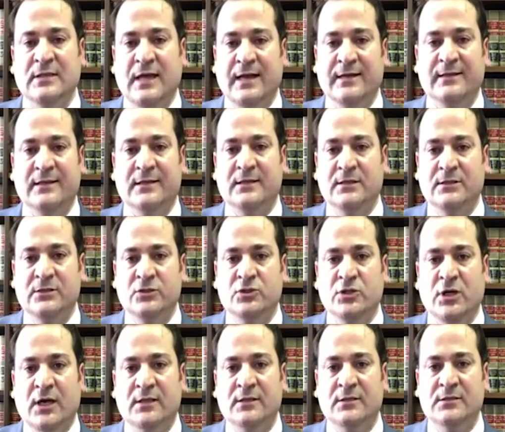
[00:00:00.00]
nerede
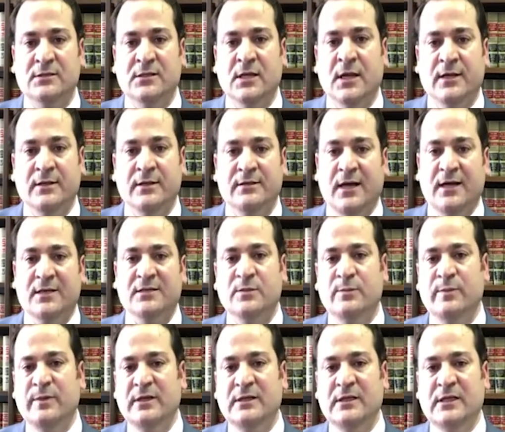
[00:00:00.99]
kalacağınız
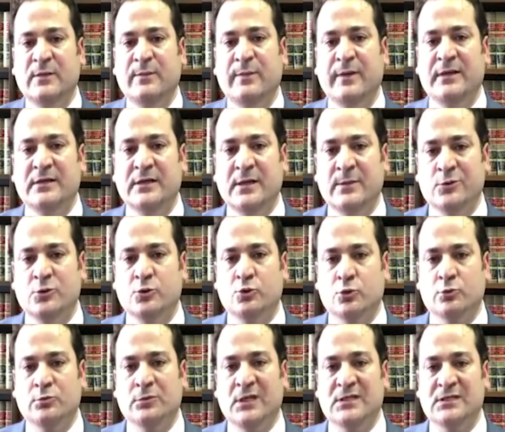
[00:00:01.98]
tarzı bilgileri belirlemiş
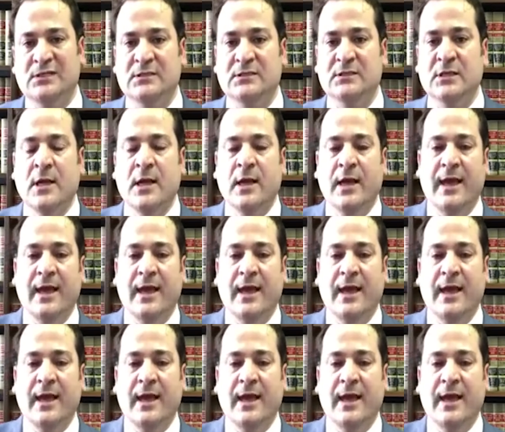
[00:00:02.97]
durumdasınız.